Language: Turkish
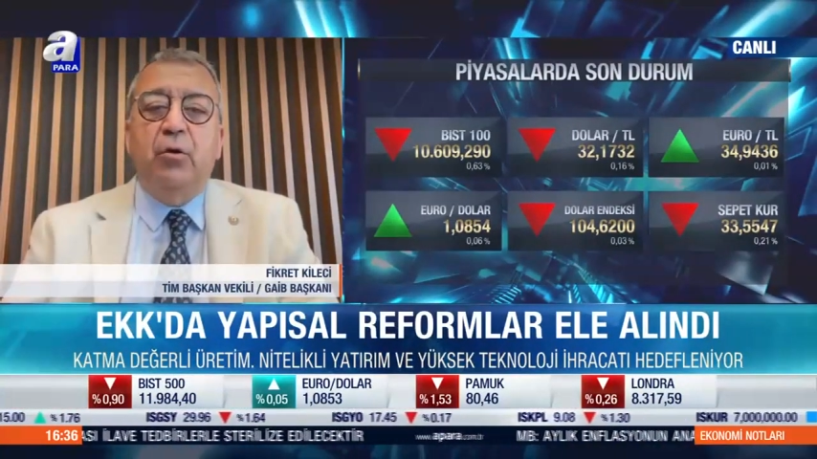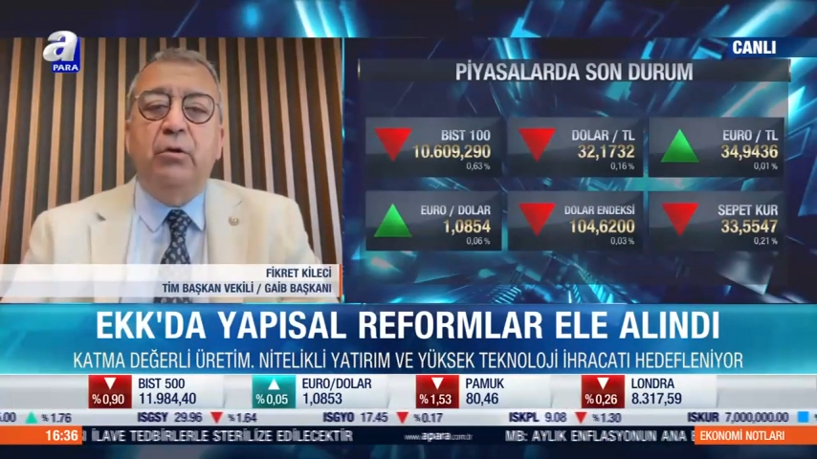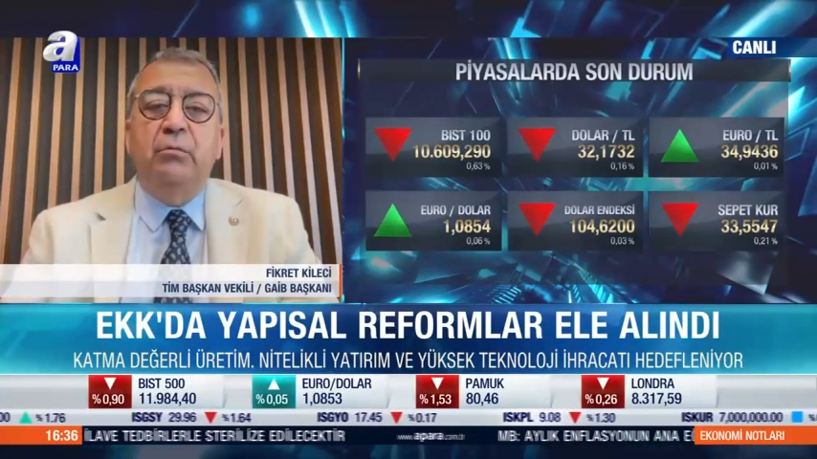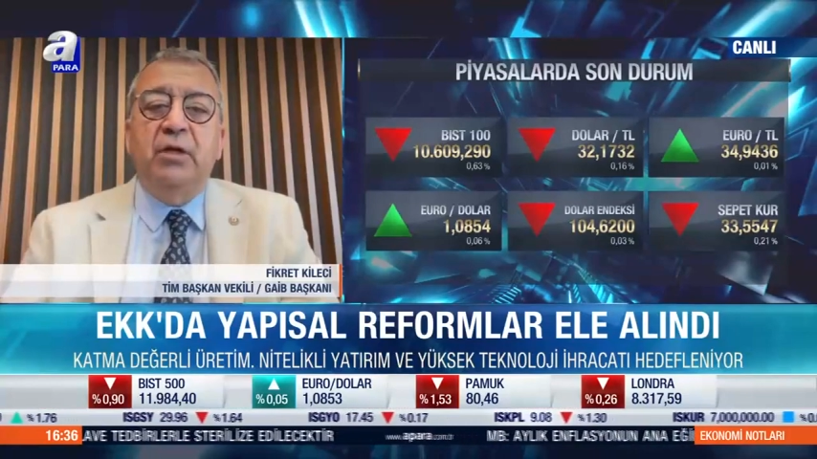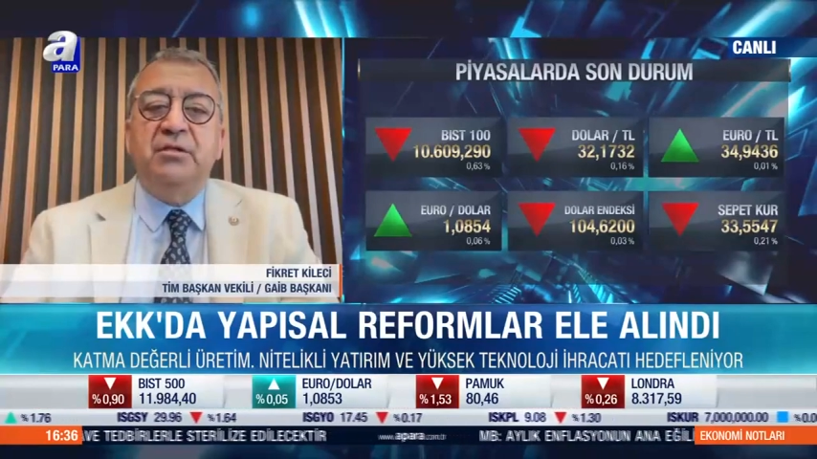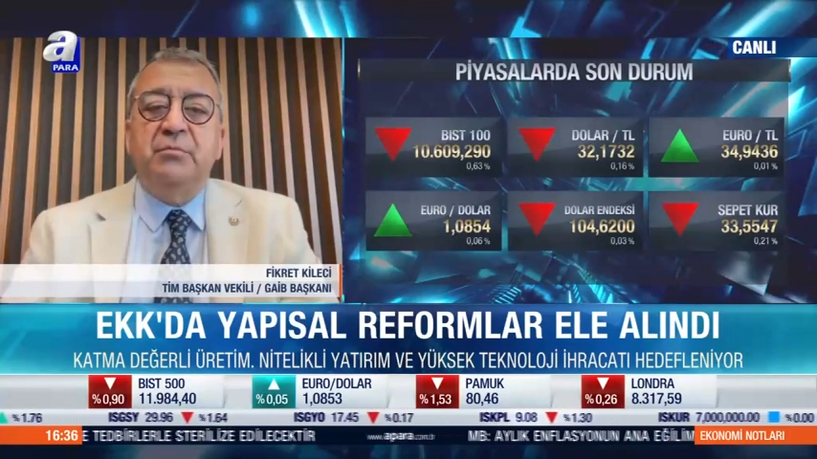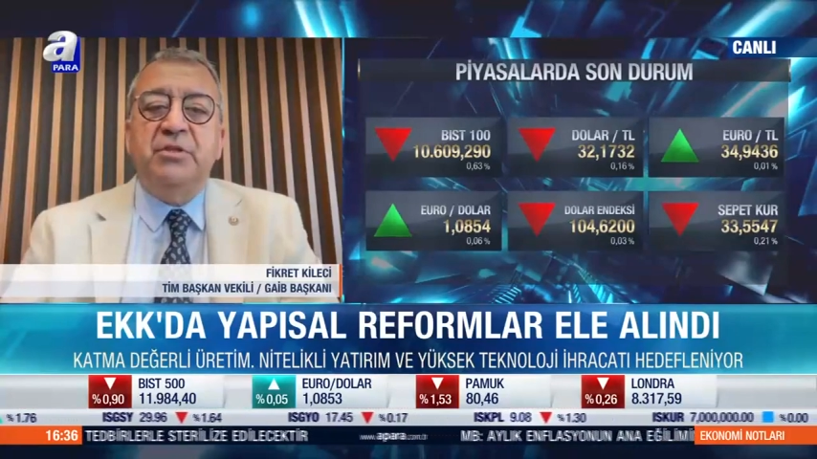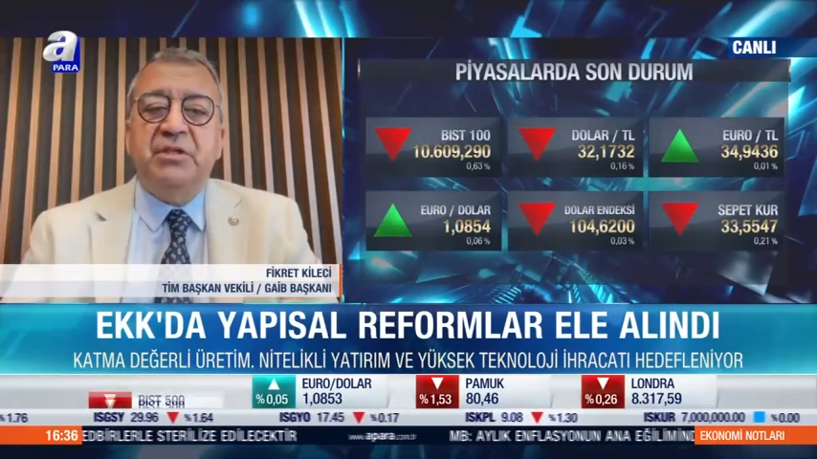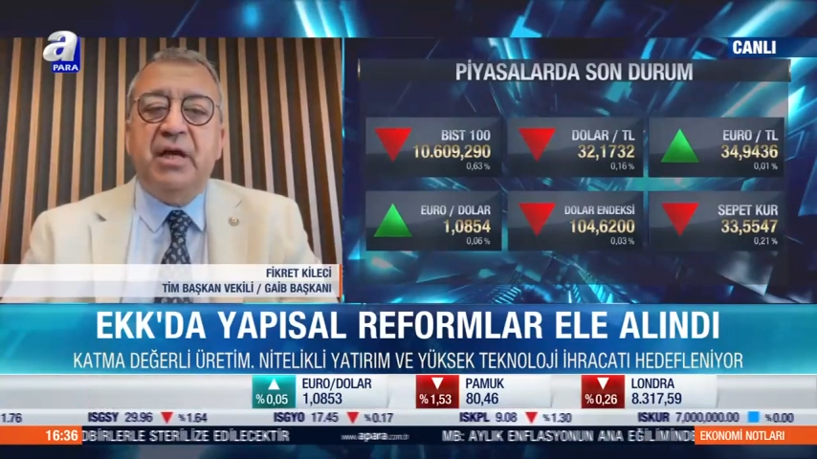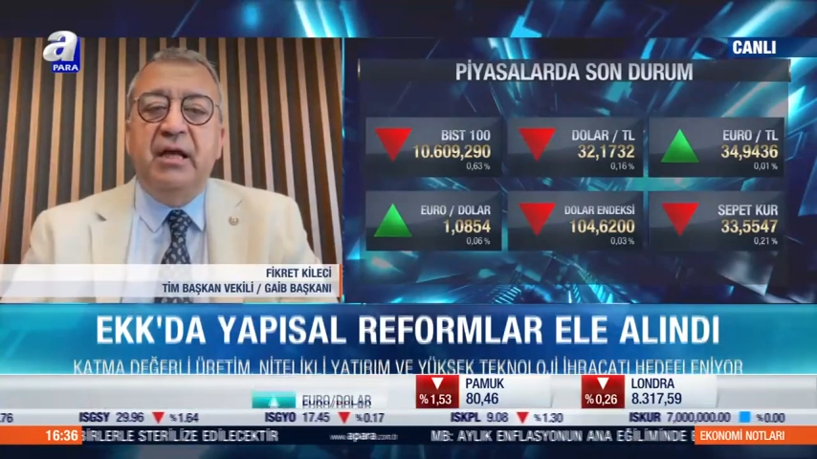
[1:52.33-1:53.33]

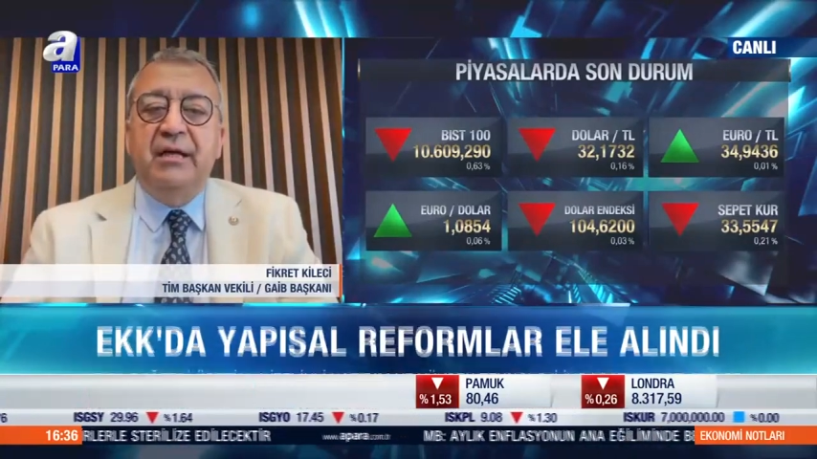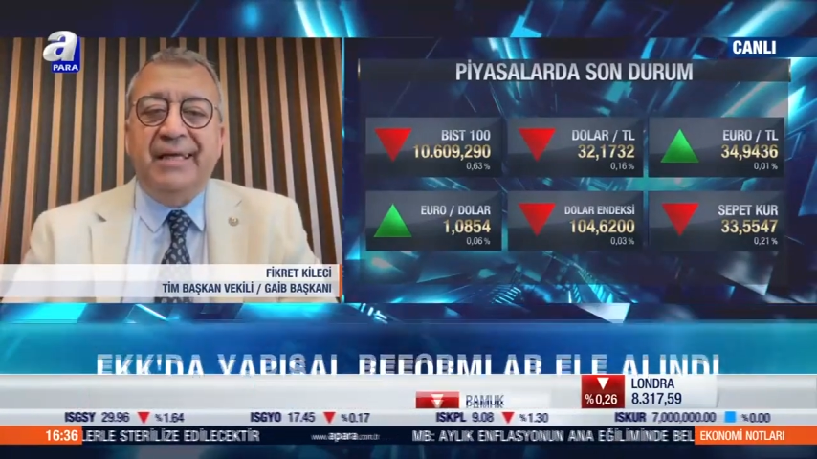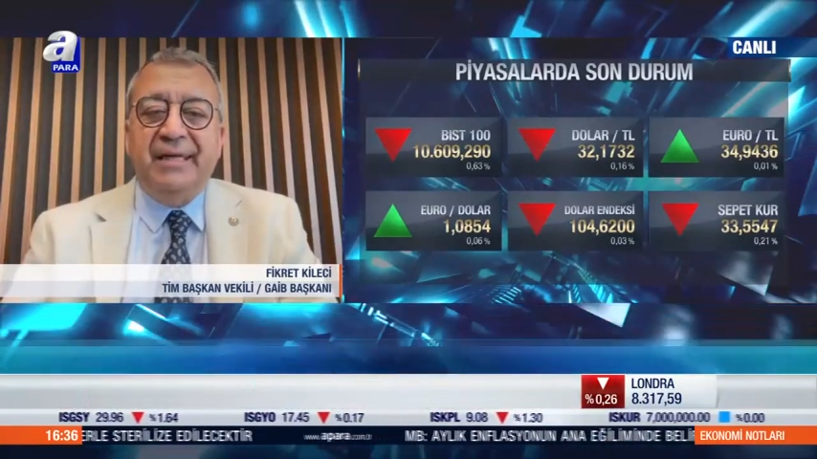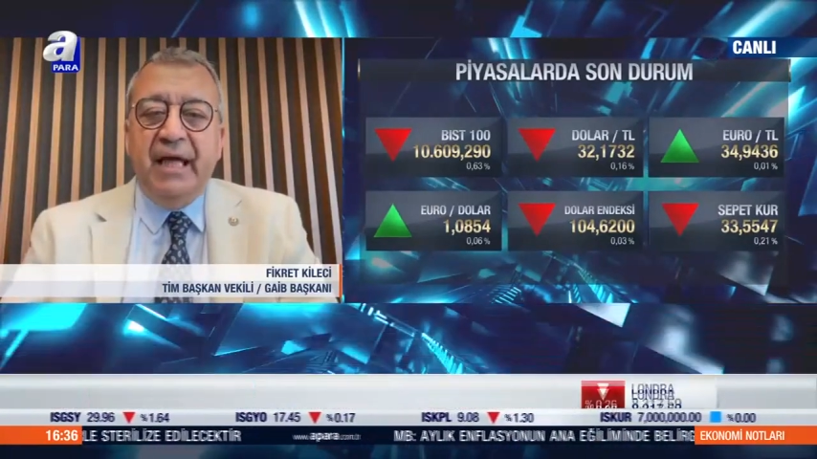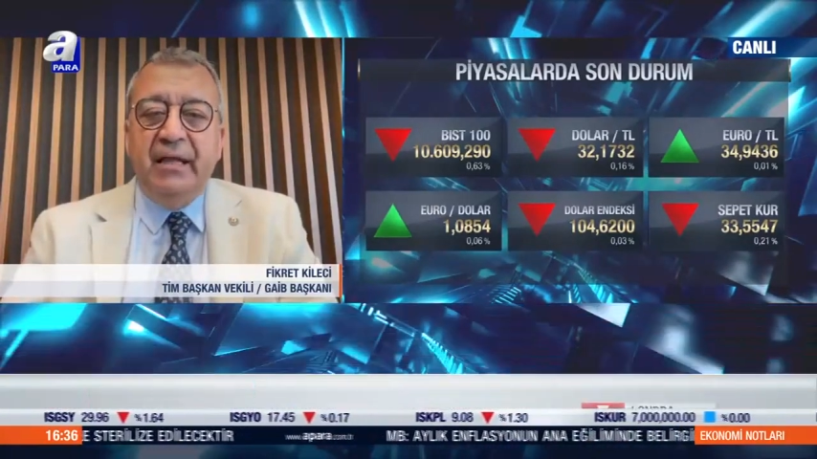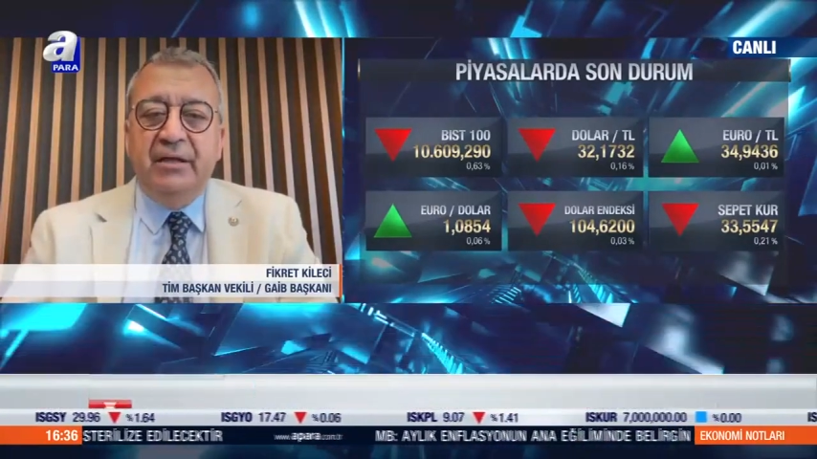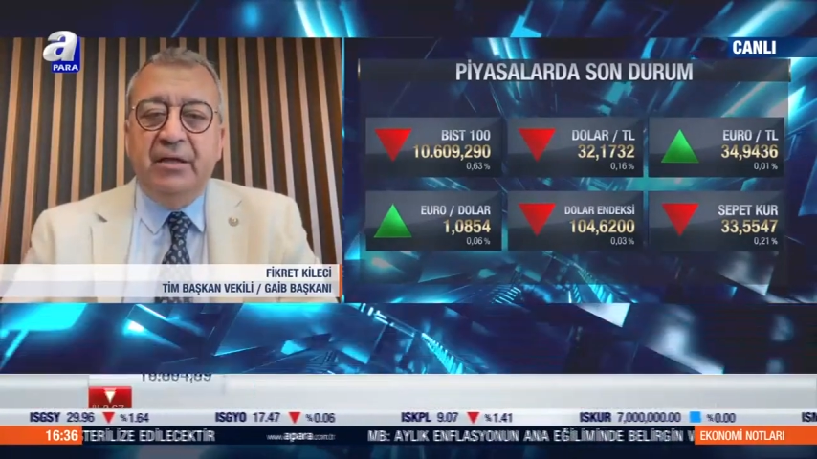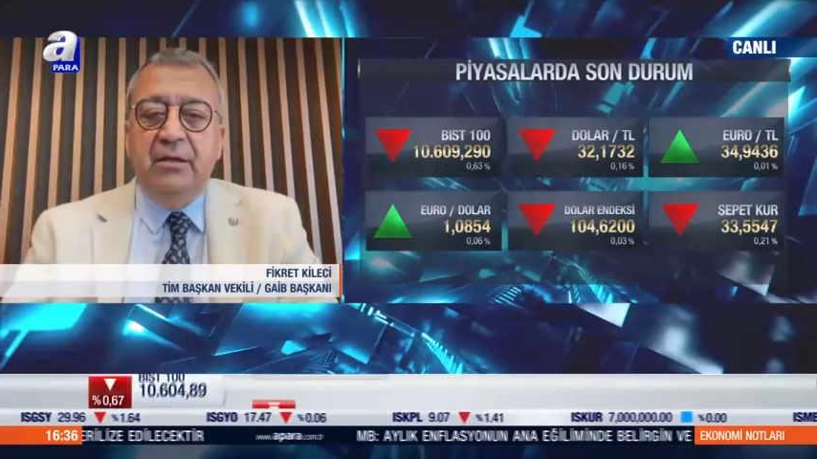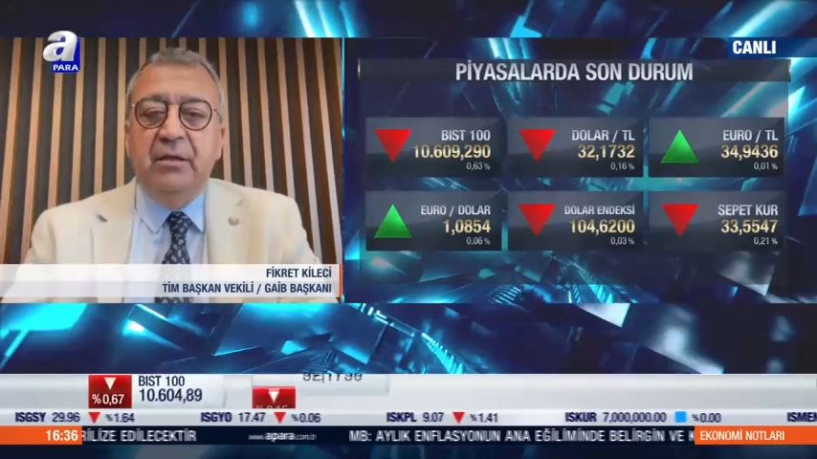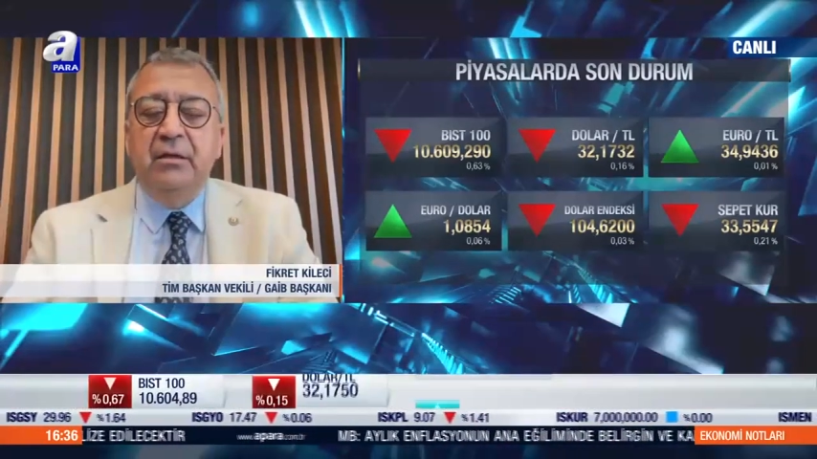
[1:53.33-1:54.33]
olmazımız haline
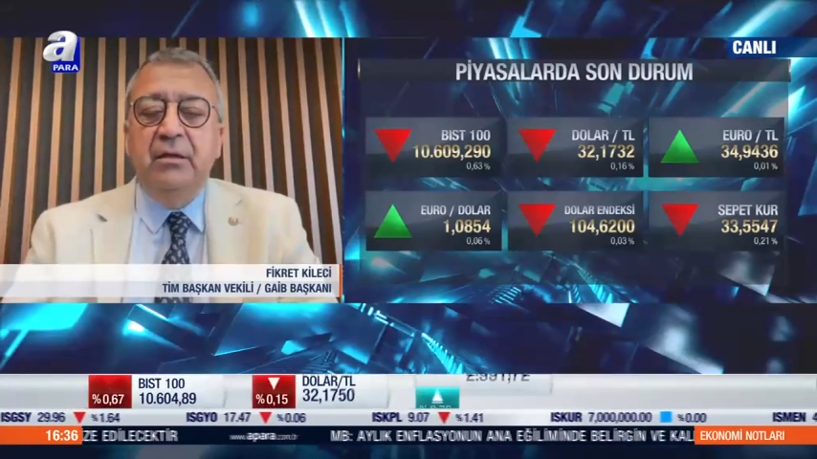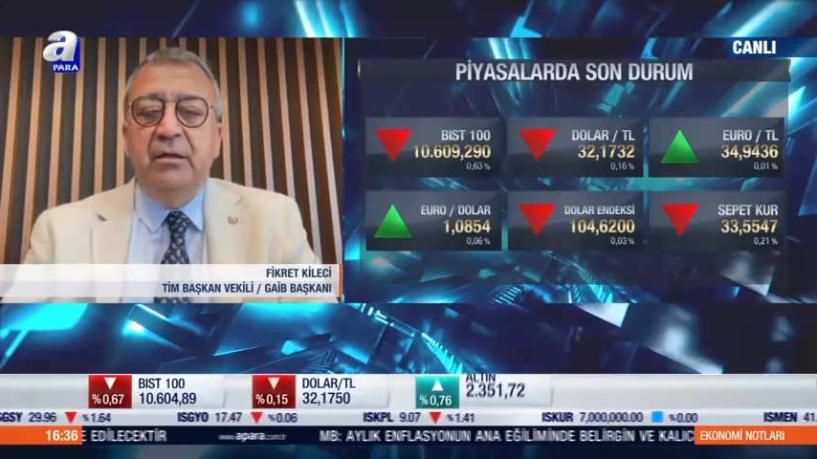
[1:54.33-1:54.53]
geldiğini